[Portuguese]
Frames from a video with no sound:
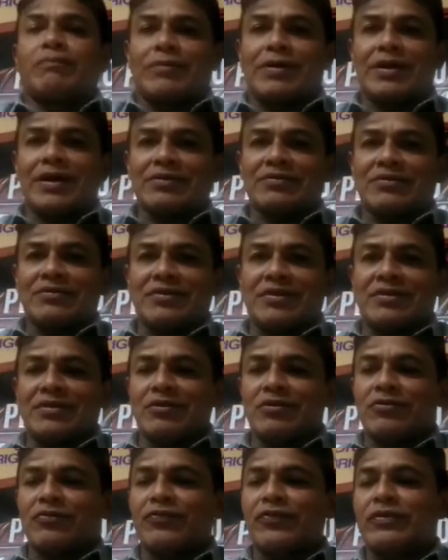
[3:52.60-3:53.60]
graças a
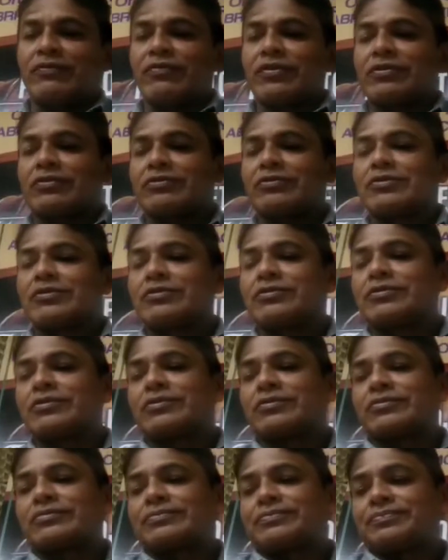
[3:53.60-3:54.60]
Deus, foi
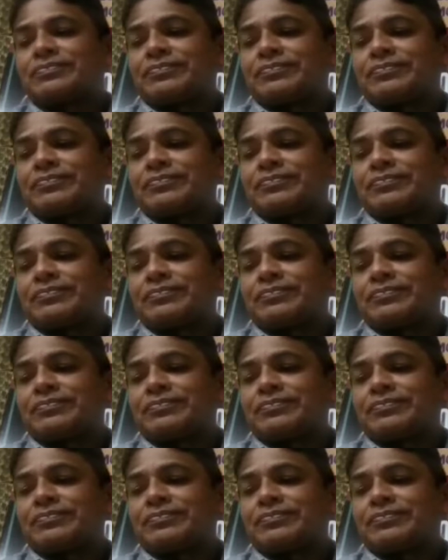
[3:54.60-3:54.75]
vitorioso.